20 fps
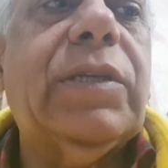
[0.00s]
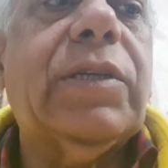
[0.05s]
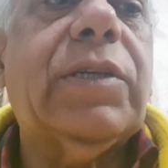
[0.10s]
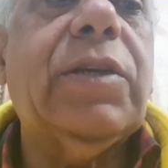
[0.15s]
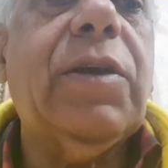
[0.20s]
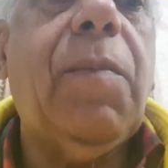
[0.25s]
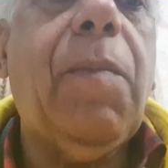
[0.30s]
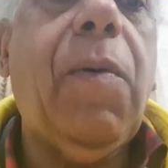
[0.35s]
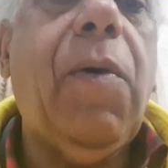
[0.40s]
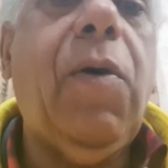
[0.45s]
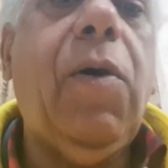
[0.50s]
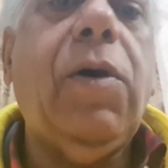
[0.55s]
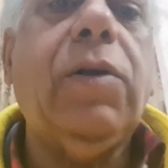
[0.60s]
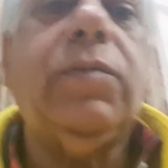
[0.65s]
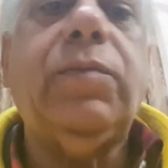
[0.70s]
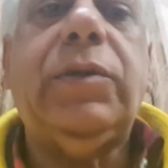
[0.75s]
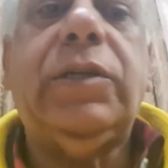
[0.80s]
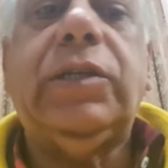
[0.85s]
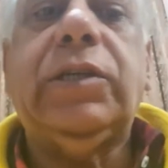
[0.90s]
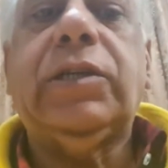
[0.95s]
मज़े की है
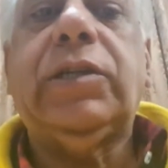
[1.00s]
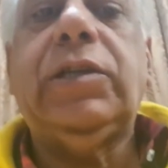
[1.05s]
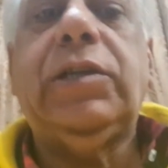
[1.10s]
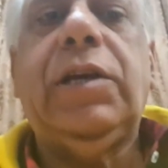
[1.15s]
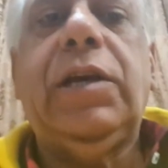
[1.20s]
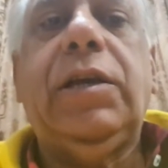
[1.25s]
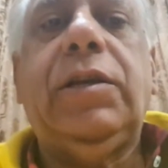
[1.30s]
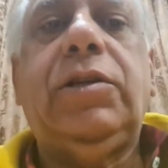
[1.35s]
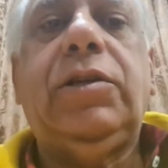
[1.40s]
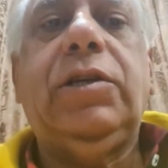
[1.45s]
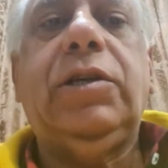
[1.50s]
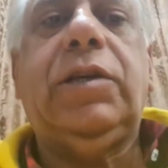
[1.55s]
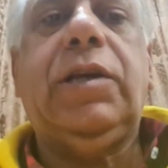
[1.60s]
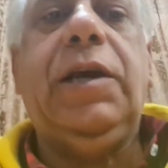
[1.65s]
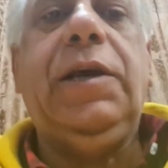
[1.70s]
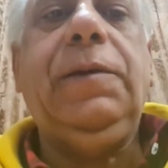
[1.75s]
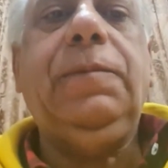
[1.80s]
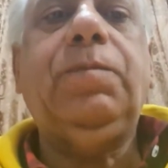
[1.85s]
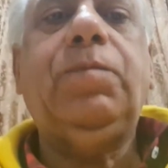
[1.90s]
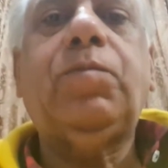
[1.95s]
बहुत मज़े की है ठीक
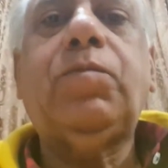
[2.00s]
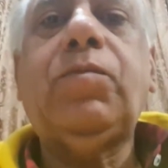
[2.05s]
है